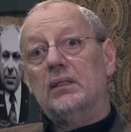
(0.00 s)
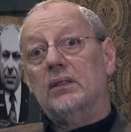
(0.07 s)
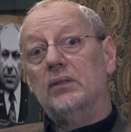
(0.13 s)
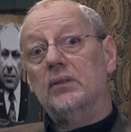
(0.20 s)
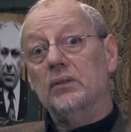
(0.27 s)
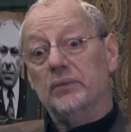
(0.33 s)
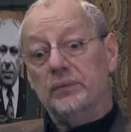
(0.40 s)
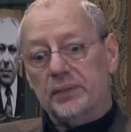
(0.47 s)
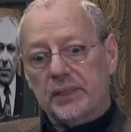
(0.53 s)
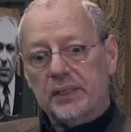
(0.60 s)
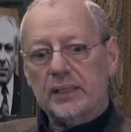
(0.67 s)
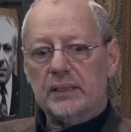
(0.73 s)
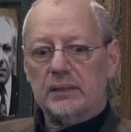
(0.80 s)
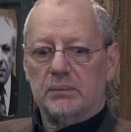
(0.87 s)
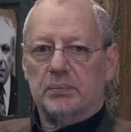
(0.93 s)
Ну вот
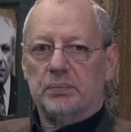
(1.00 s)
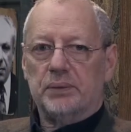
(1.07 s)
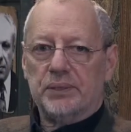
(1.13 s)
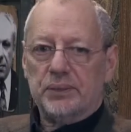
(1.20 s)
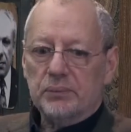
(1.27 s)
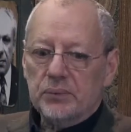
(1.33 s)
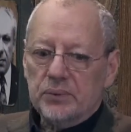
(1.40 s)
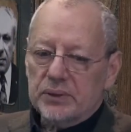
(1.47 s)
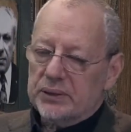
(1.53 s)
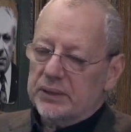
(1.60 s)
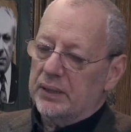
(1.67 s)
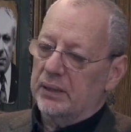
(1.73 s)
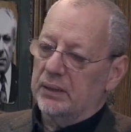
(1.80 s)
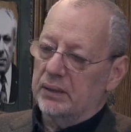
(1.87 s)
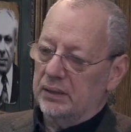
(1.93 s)
я почему-то
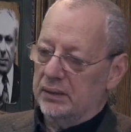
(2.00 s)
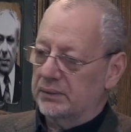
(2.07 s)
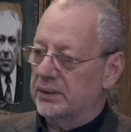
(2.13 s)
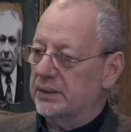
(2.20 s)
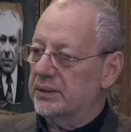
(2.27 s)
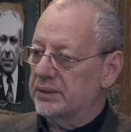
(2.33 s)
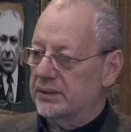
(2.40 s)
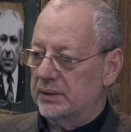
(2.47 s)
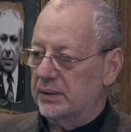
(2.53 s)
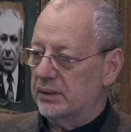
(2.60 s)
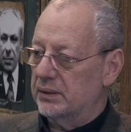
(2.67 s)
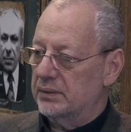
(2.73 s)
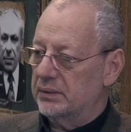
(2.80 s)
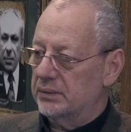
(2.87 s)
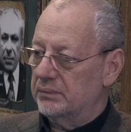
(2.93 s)
захотел это
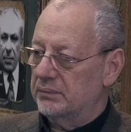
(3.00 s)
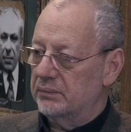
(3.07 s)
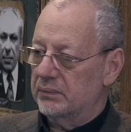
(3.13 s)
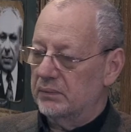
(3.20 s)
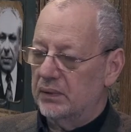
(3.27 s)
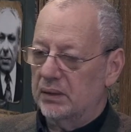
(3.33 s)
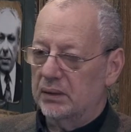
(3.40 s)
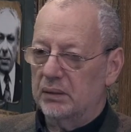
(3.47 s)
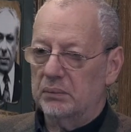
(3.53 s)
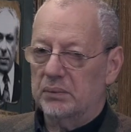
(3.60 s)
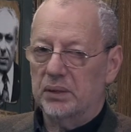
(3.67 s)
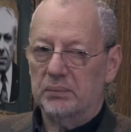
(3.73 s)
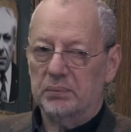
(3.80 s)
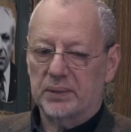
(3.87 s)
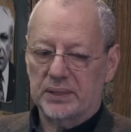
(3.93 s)
сделать. Она
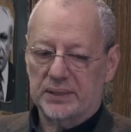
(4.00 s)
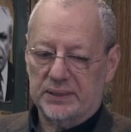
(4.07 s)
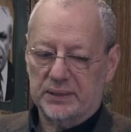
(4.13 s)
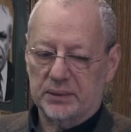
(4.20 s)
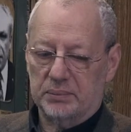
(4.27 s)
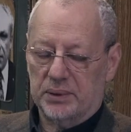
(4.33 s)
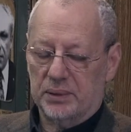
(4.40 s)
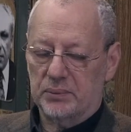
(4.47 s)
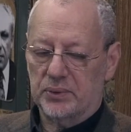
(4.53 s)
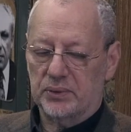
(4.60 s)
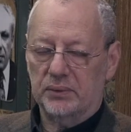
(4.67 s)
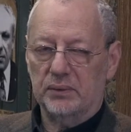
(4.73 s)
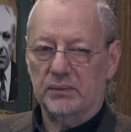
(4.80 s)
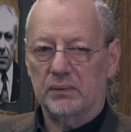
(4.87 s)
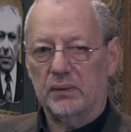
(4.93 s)
меня поразила, потому
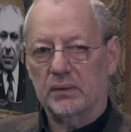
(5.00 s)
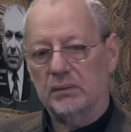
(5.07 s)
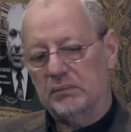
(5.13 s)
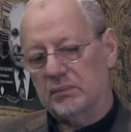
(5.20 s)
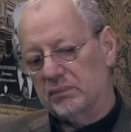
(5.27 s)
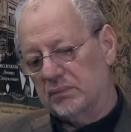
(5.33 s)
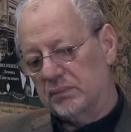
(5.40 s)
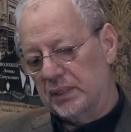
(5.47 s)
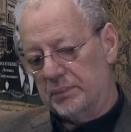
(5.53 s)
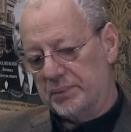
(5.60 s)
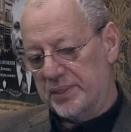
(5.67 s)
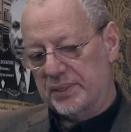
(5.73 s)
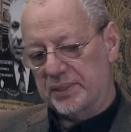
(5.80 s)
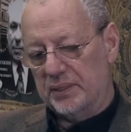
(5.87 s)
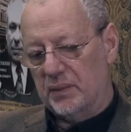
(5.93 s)
что я
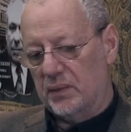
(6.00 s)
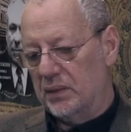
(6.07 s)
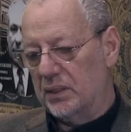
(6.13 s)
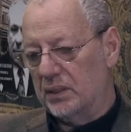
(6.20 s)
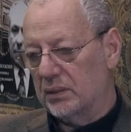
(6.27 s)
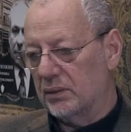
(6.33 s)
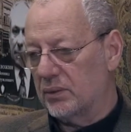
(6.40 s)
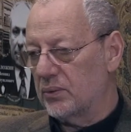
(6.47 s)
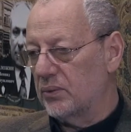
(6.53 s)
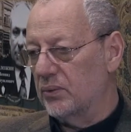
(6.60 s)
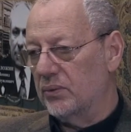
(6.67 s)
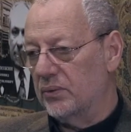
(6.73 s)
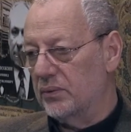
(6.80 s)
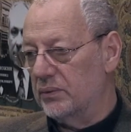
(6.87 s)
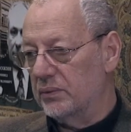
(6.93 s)
вообще не знаю аналога
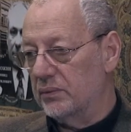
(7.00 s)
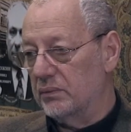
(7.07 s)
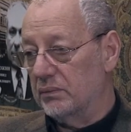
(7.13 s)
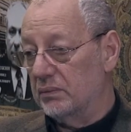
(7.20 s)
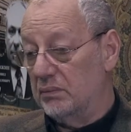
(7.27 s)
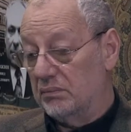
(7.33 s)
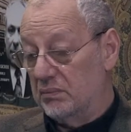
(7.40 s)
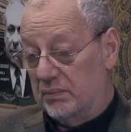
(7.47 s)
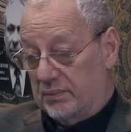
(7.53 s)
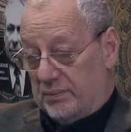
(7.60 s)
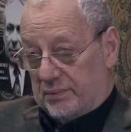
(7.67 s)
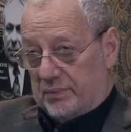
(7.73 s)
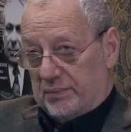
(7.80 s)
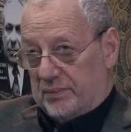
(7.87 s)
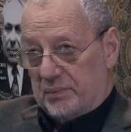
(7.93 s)
другого
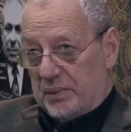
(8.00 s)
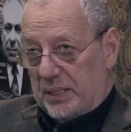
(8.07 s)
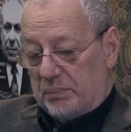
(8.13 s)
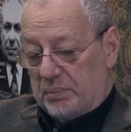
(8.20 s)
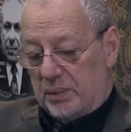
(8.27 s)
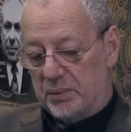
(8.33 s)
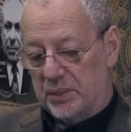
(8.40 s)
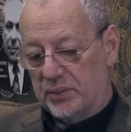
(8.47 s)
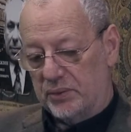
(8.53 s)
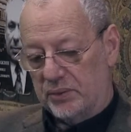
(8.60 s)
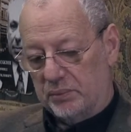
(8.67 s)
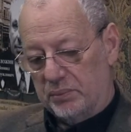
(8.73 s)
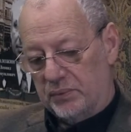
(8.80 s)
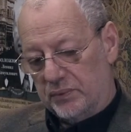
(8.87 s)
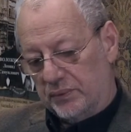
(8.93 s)
в моей памяти,
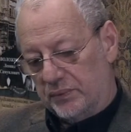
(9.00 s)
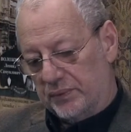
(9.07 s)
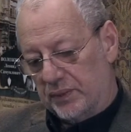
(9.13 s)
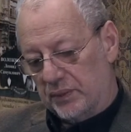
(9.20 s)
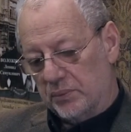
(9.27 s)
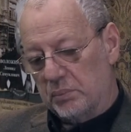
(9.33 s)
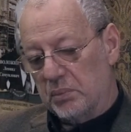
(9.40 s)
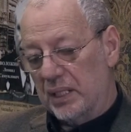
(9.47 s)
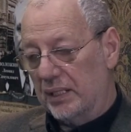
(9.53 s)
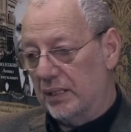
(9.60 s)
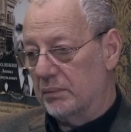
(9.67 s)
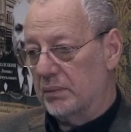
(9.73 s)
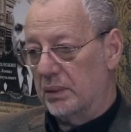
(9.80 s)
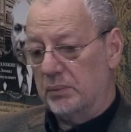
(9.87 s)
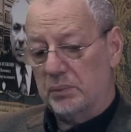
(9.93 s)
чтобы вот в таком
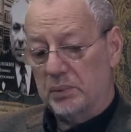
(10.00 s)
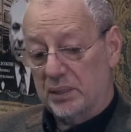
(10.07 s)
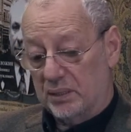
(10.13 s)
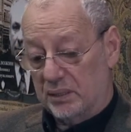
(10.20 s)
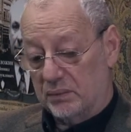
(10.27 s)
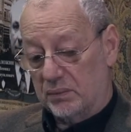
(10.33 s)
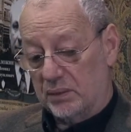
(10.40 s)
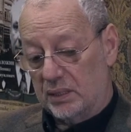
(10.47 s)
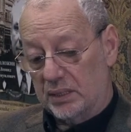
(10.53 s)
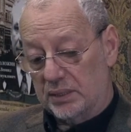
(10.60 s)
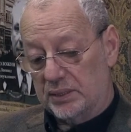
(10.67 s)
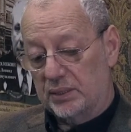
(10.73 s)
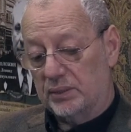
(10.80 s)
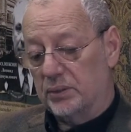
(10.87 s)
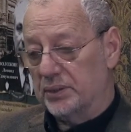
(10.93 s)
маленьком объеме она тут
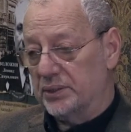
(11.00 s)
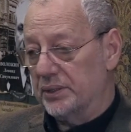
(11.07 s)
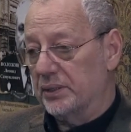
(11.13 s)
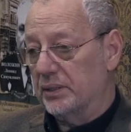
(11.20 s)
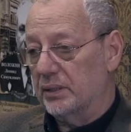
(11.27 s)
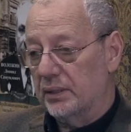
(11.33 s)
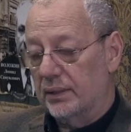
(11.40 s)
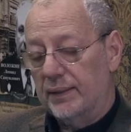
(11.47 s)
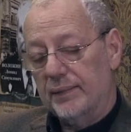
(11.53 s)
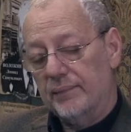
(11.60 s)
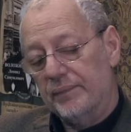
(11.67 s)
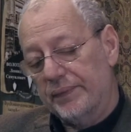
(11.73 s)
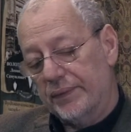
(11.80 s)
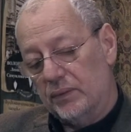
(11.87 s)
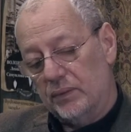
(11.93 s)
кажется толстенькой,
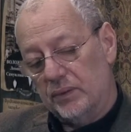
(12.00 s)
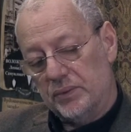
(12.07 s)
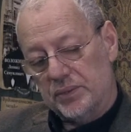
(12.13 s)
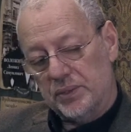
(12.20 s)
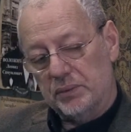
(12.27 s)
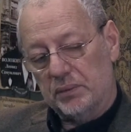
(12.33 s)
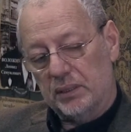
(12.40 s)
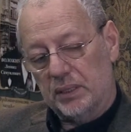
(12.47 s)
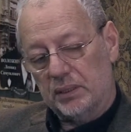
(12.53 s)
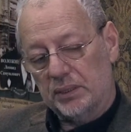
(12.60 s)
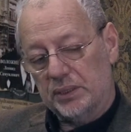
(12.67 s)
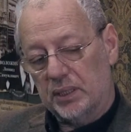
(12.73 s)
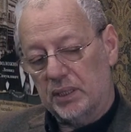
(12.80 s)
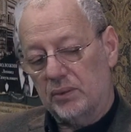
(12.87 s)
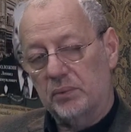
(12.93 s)
но она очень так
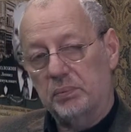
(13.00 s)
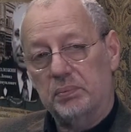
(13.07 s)
широко